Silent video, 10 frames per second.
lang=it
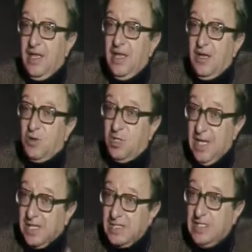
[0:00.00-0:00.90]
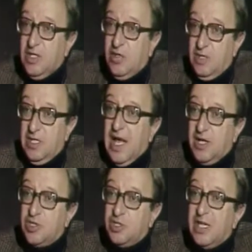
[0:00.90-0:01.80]
così antico di
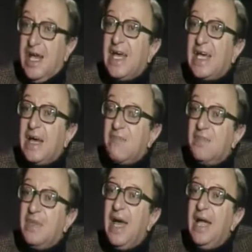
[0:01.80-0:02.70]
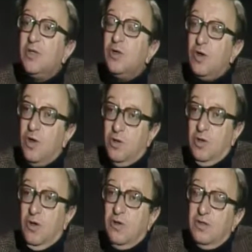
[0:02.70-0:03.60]
nascita, è cambiato o
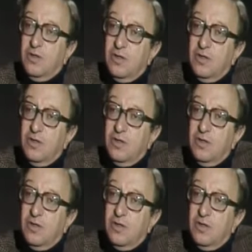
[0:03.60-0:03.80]
no? Ma